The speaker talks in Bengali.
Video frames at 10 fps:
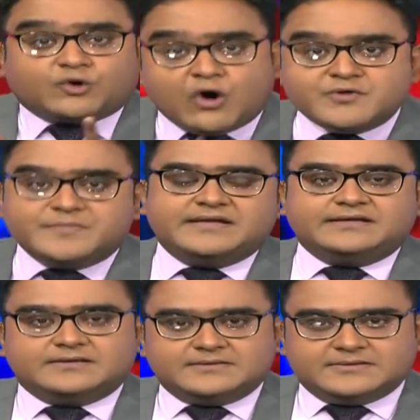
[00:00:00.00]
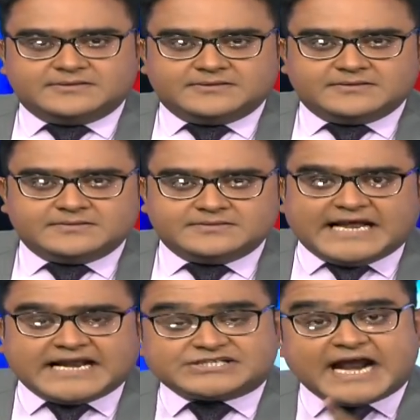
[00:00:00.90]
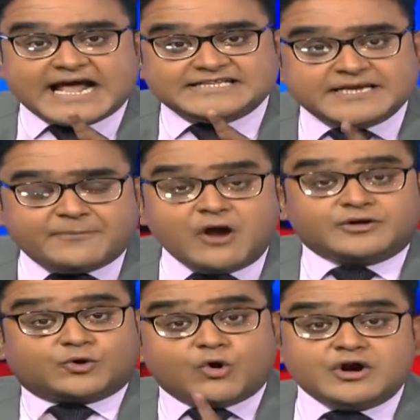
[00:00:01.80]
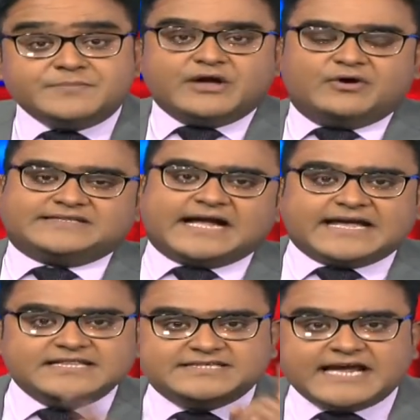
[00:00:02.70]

কর্মী যারা সারা জীবন কর্মী হয়ে থাকেন যে